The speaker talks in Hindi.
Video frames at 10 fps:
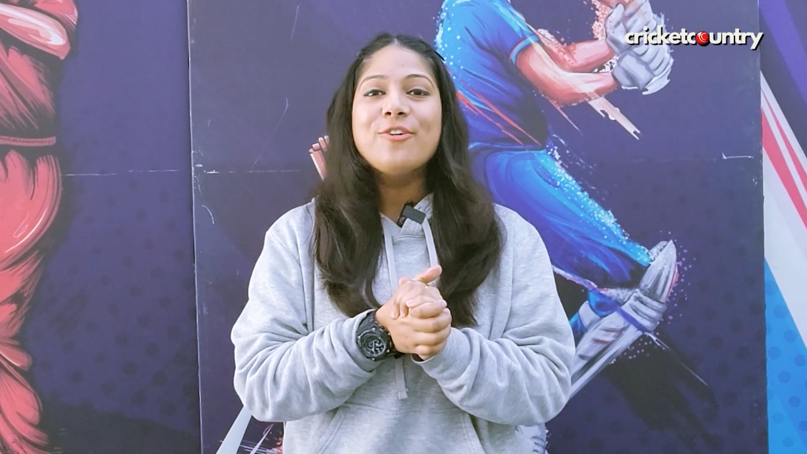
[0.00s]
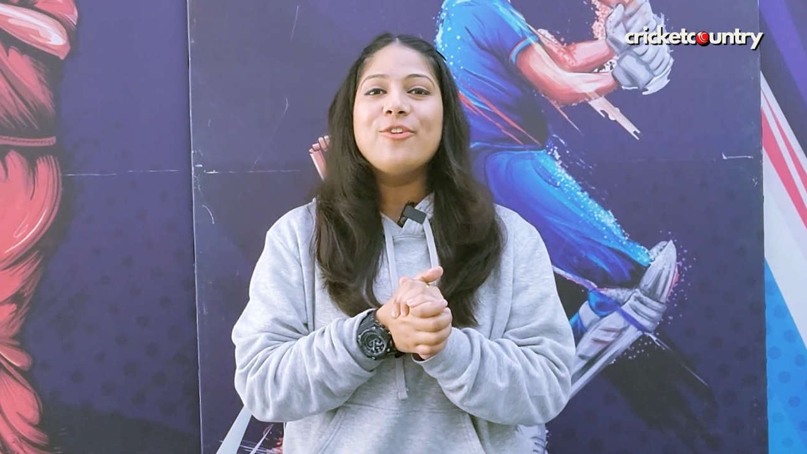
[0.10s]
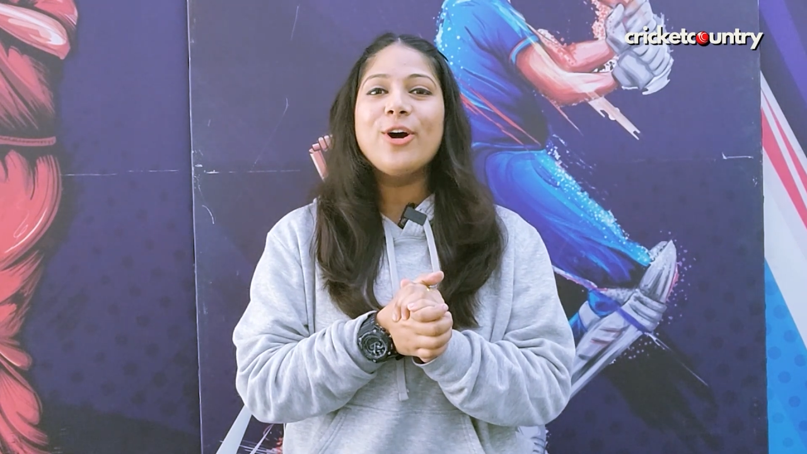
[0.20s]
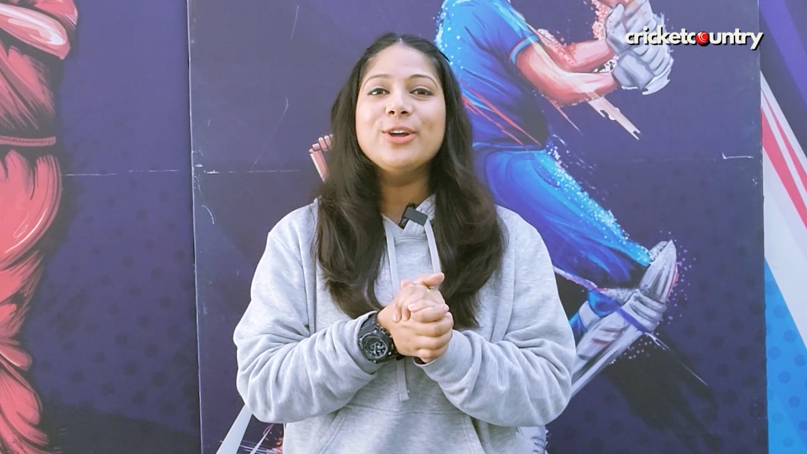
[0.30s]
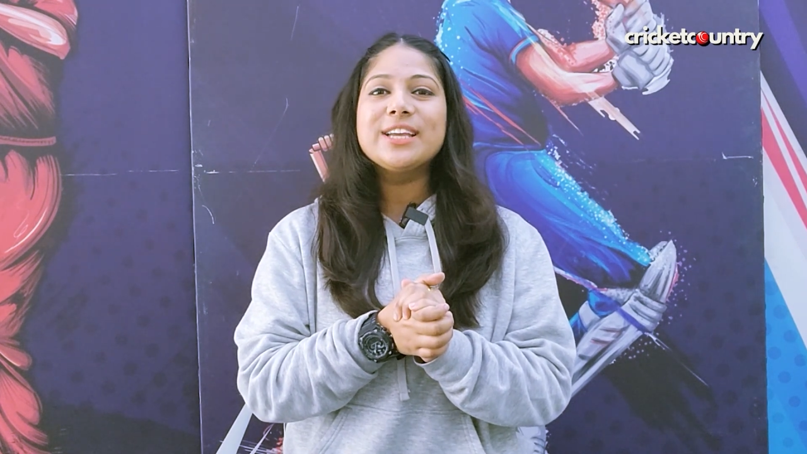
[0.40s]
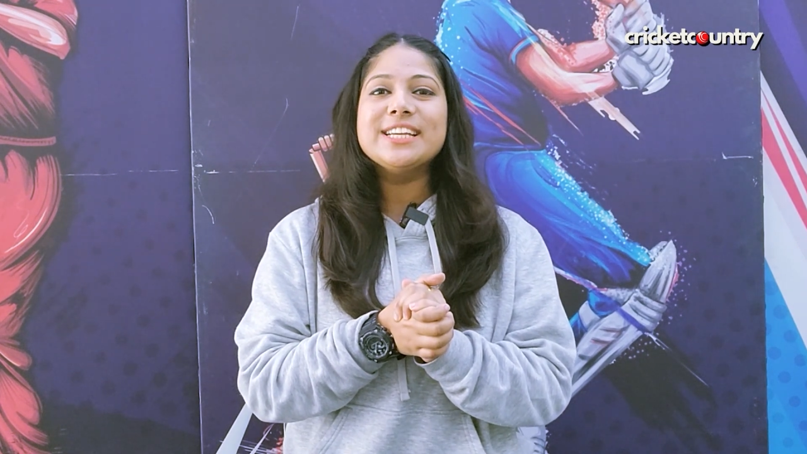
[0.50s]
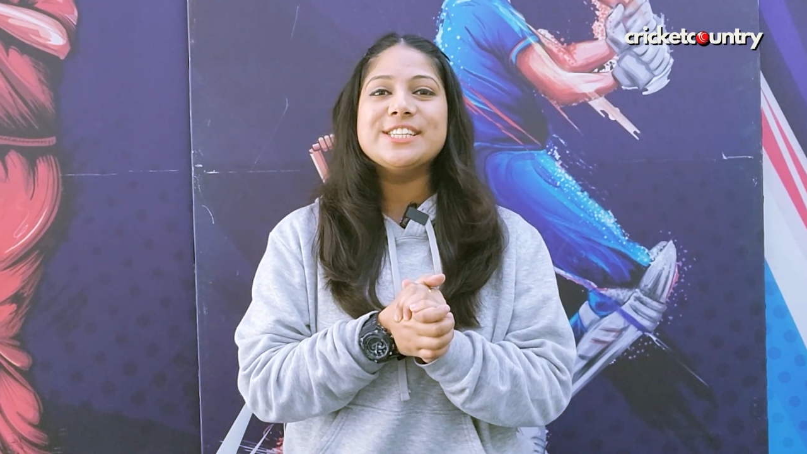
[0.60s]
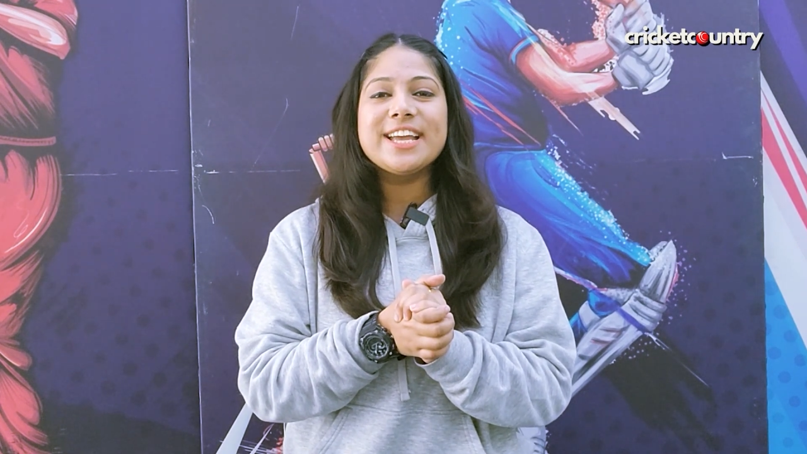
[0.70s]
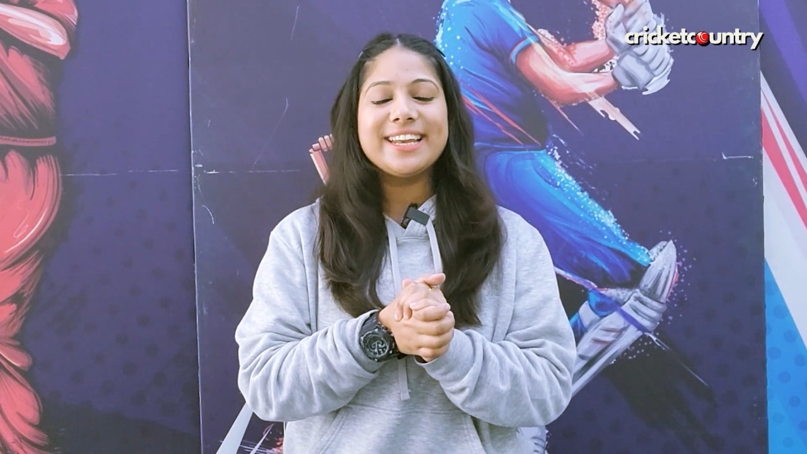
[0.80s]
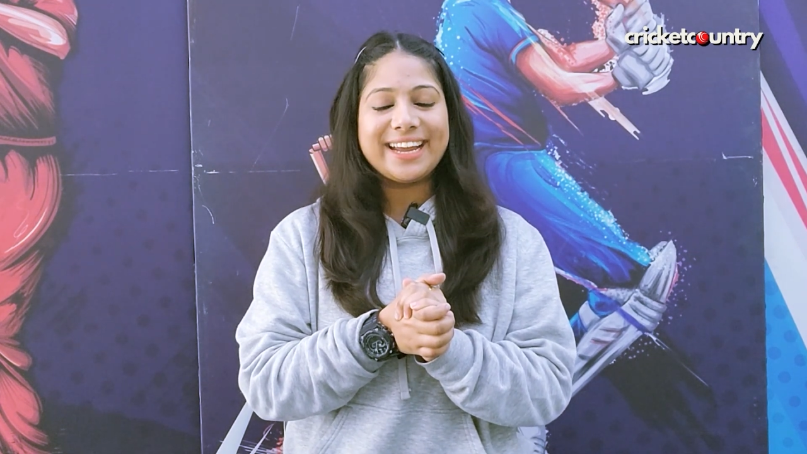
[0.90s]
फॉलो
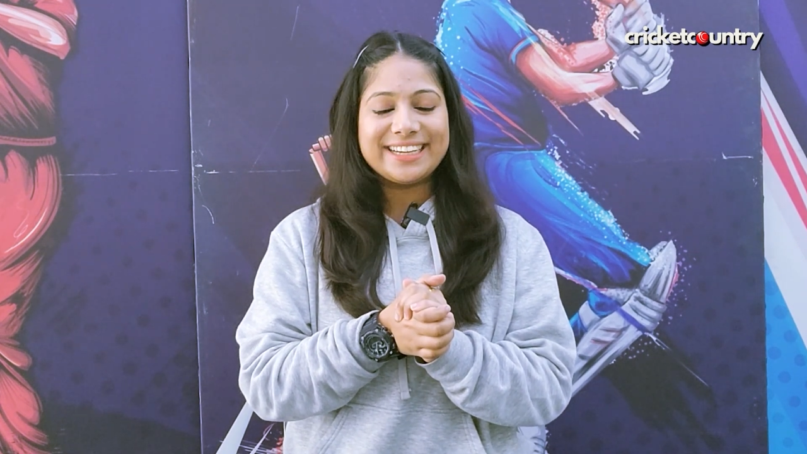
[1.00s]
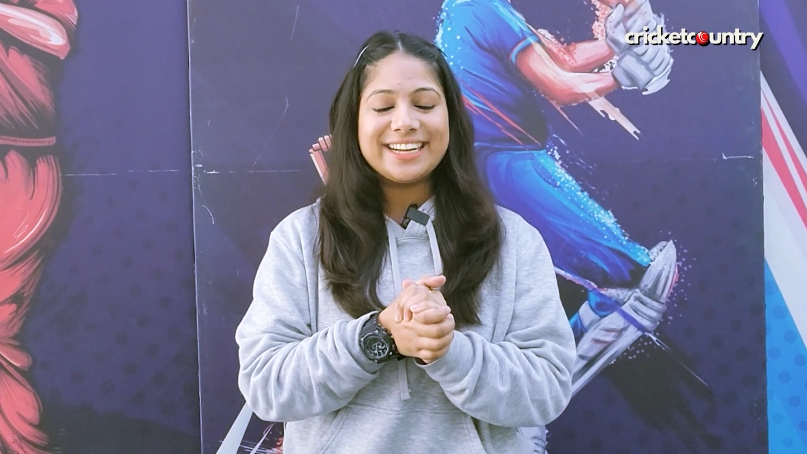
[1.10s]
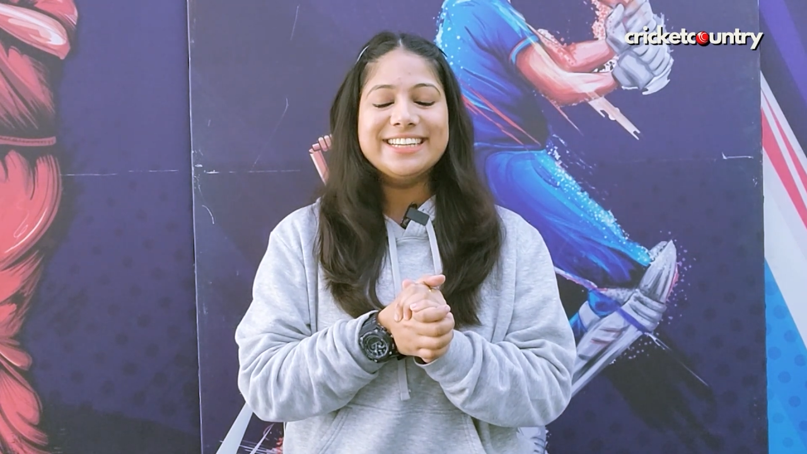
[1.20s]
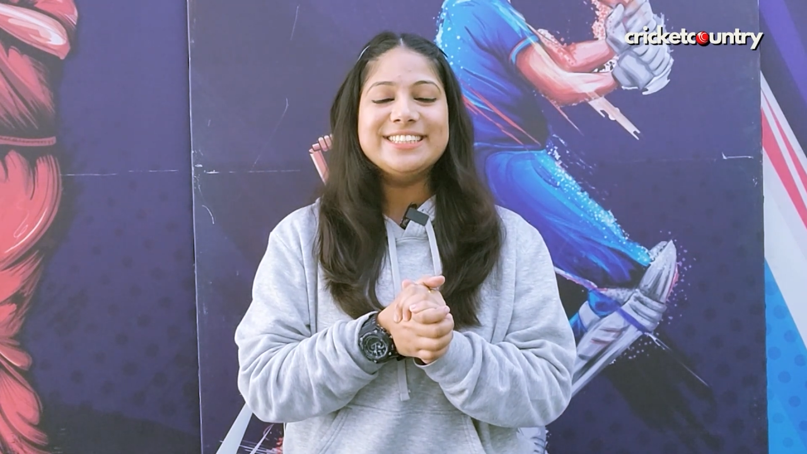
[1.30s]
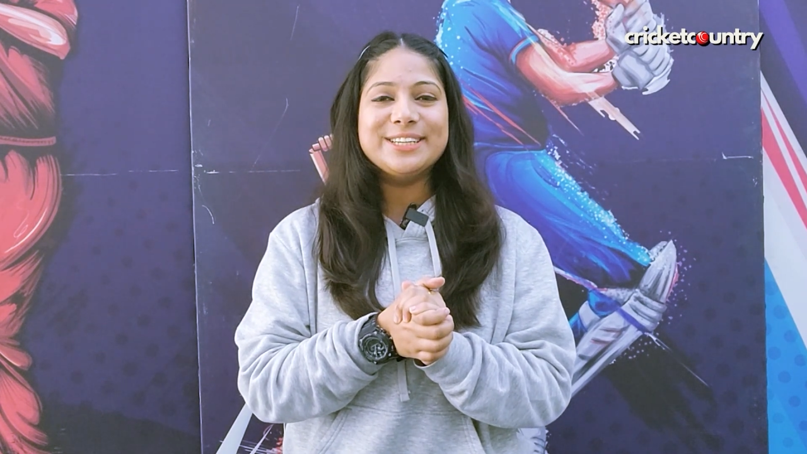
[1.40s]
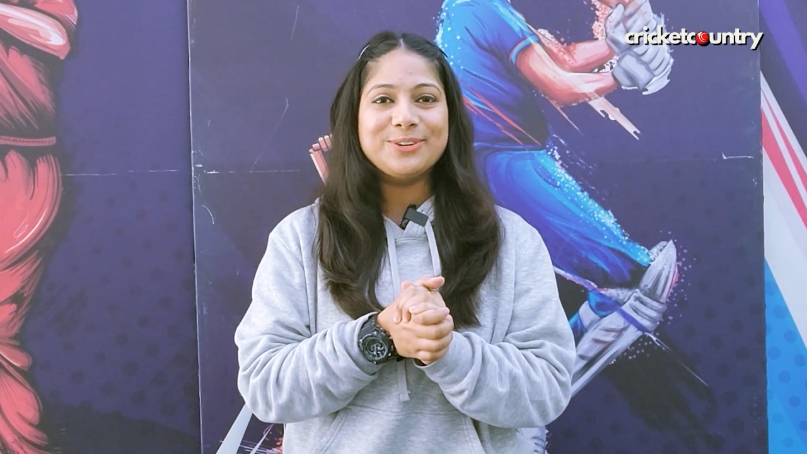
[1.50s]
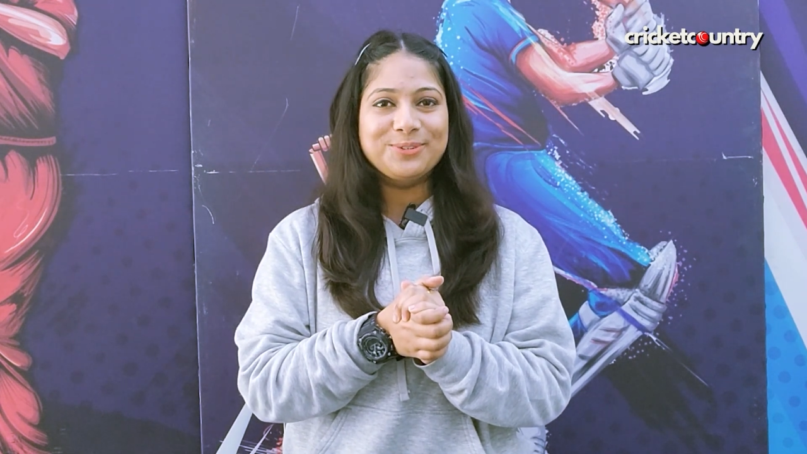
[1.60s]
कीजिए क्रिकेट कंट्री को